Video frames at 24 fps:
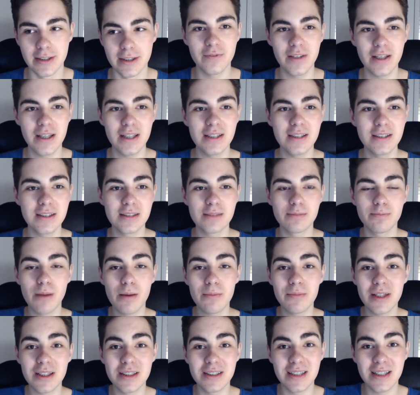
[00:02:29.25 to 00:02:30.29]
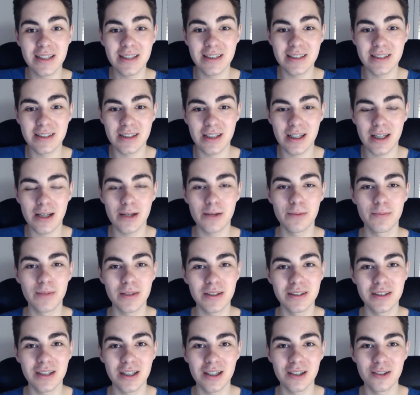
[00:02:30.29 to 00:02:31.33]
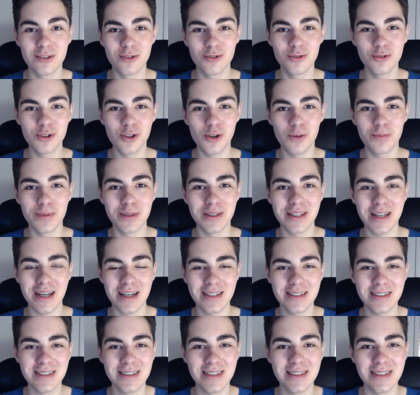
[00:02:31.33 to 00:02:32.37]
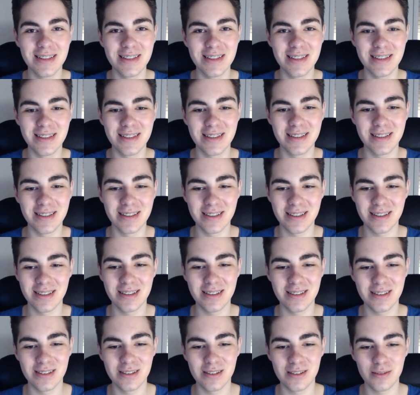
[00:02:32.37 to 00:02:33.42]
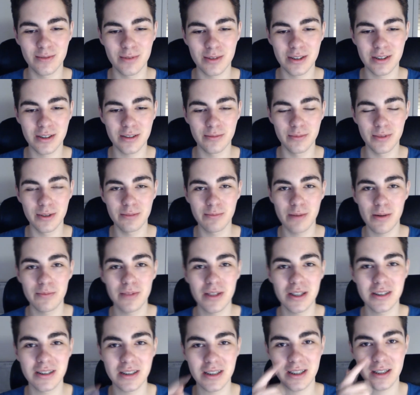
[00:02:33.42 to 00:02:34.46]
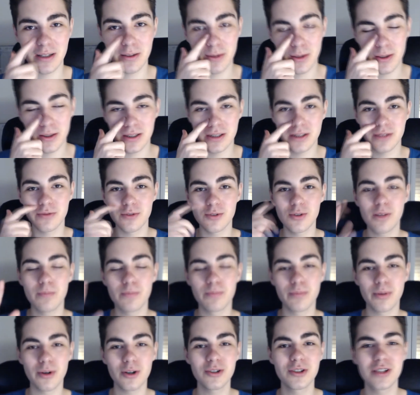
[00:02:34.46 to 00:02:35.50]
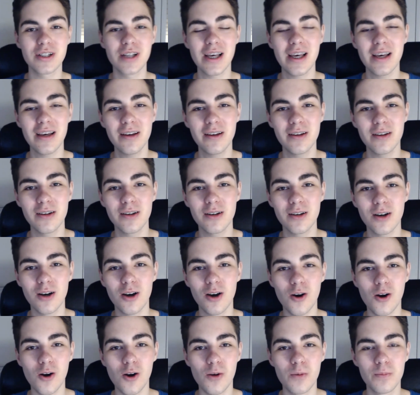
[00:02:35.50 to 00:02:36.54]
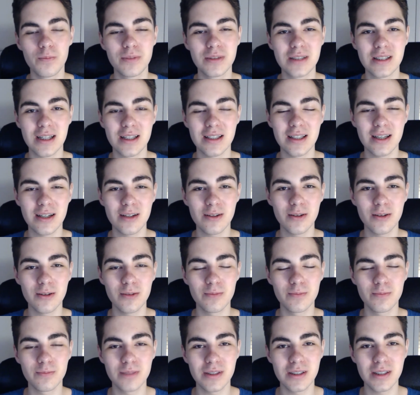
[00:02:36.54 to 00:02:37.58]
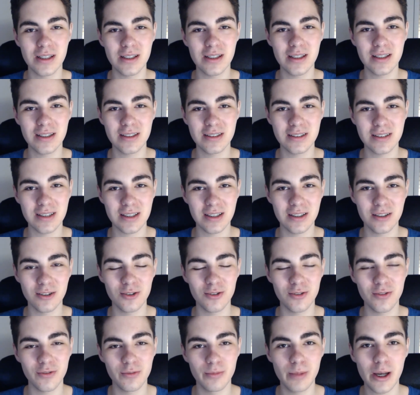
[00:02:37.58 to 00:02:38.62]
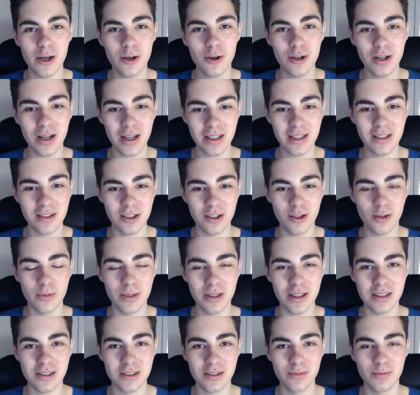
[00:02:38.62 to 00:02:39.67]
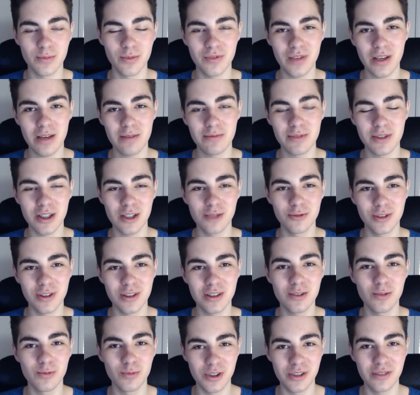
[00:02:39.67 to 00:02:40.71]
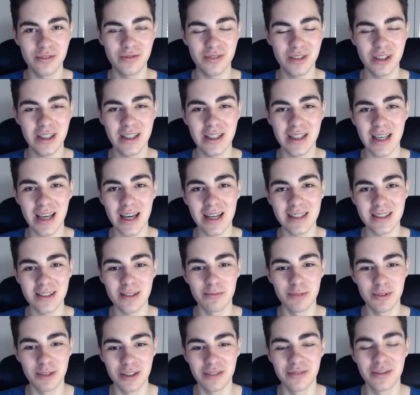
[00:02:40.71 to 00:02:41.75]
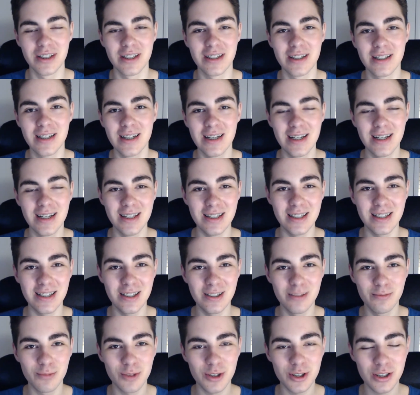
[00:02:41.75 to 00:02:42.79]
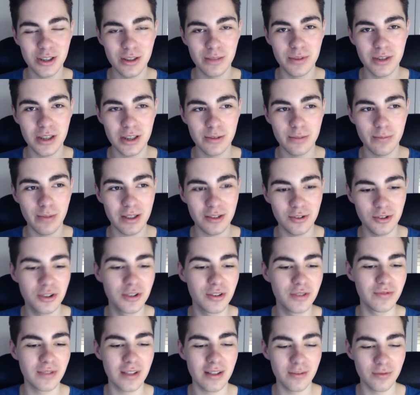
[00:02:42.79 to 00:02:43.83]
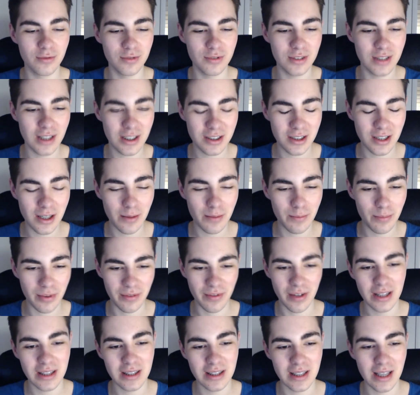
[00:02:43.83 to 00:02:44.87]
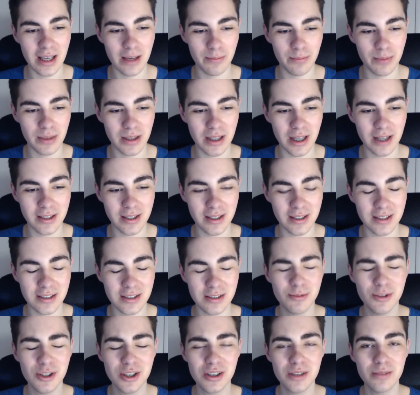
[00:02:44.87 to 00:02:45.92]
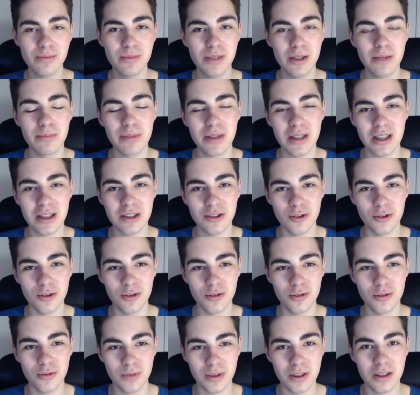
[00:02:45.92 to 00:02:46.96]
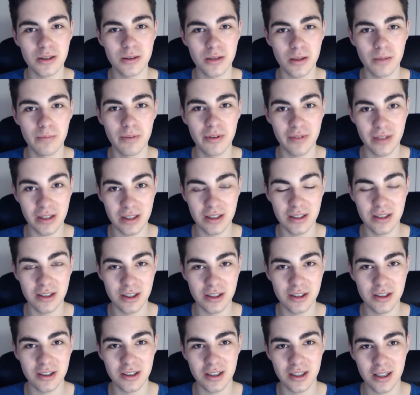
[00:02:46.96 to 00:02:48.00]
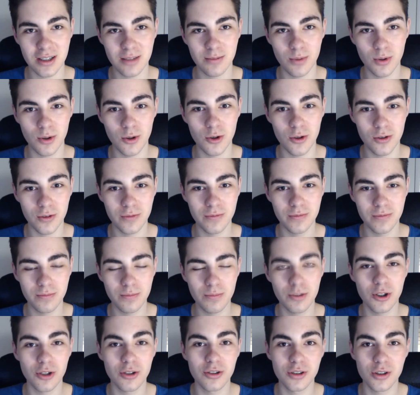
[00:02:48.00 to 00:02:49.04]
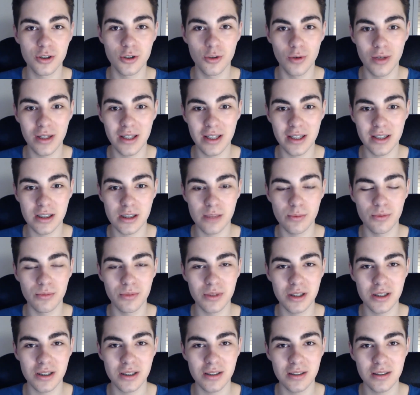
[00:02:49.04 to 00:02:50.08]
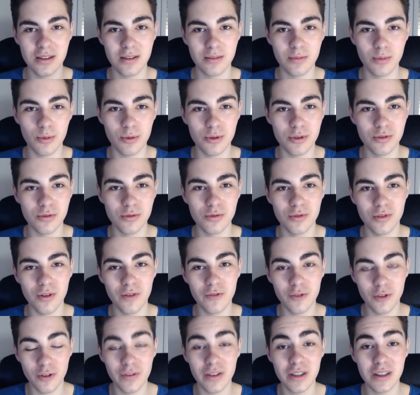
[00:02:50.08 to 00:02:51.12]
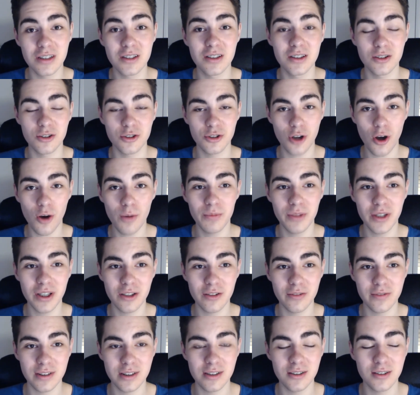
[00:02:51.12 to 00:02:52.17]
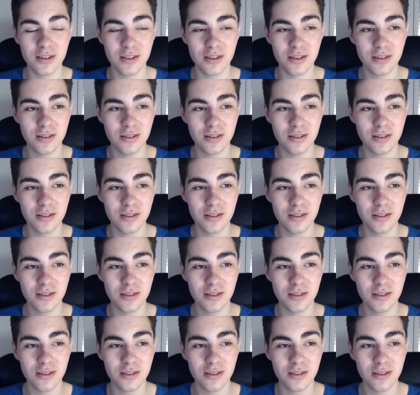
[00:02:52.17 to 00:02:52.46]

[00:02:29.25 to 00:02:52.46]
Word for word: Więc mam nadzieję, że będzie dużo pytań i, i zobaczymy. Mam nadzieję, znaczy w ogóle proszę o pisania, pisania jakichś takich w miarę ogarniętych komentarzy, bo wiem, że ludzie są dziwni i ja jestem dziwny. I możecie pisać bardzo dziwne, dwuznaczne, prywatne pytania. Znaczy, możecie mnie pytać o jakieś tam prywatne rzeczy, tak? Bo po to jest QA, żeby mi się po prostu do, dowiedzieć się coś o mnie, dowiedzieć